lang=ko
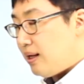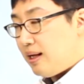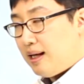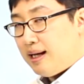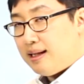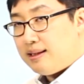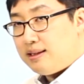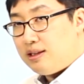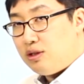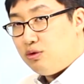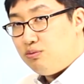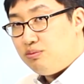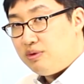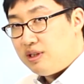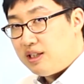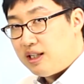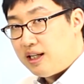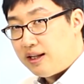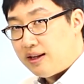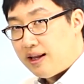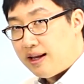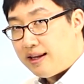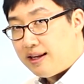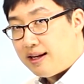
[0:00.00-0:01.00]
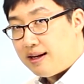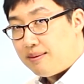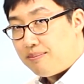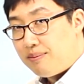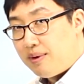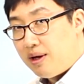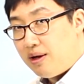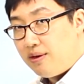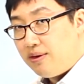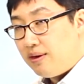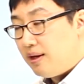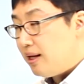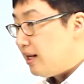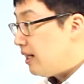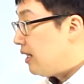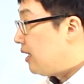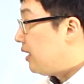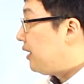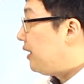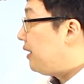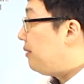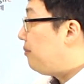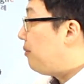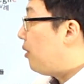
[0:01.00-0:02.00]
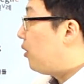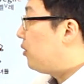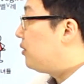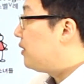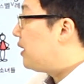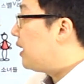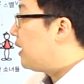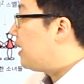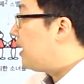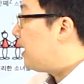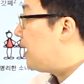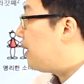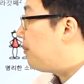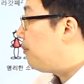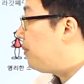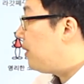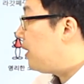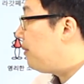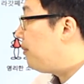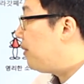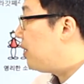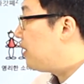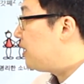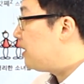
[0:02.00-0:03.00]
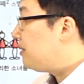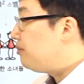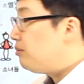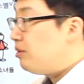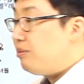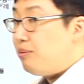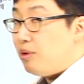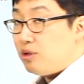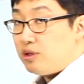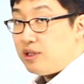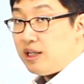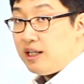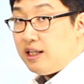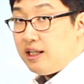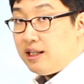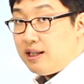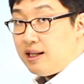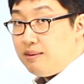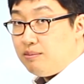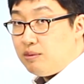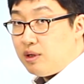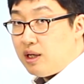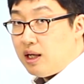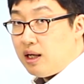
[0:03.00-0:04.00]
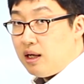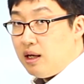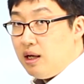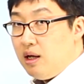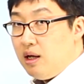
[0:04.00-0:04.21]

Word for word: 같이 움직이게 되냐면 이 명사가 하필이면 신분 명사이기 때문에